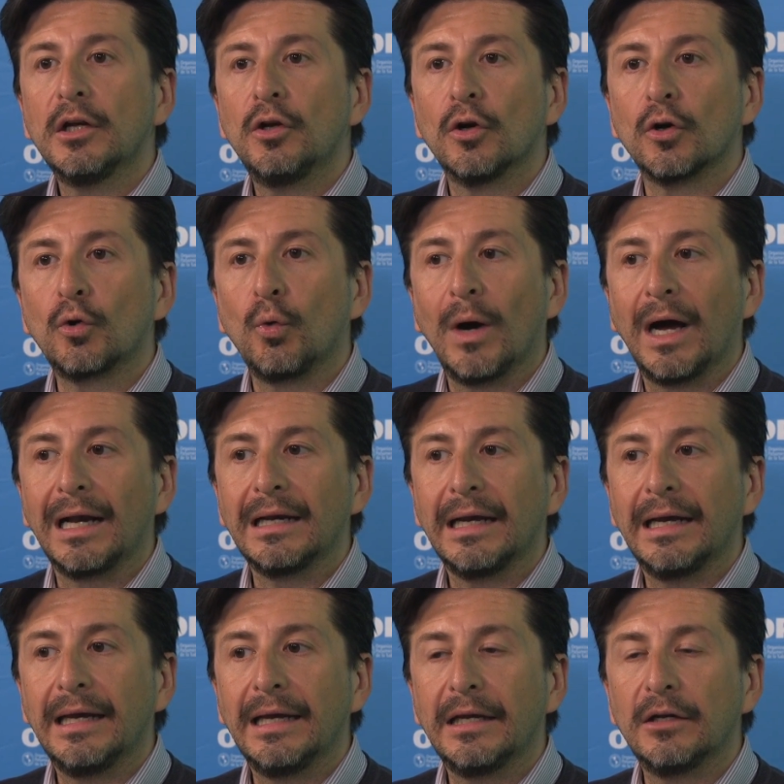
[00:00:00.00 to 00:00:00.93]
lo cual
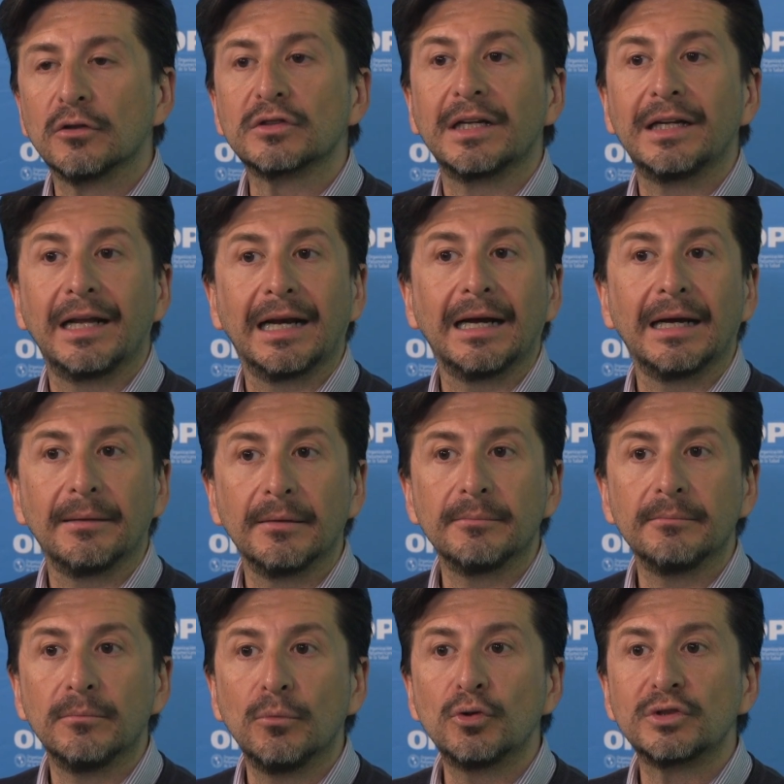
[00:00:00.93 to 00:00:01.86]
eh, nos genera
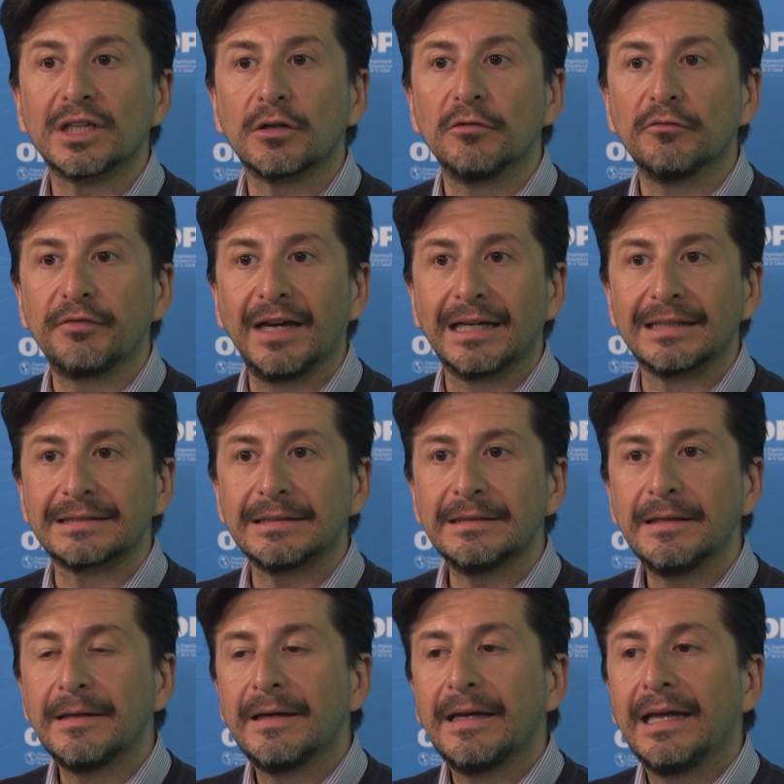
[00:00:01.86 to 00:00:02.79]
mucha confianza.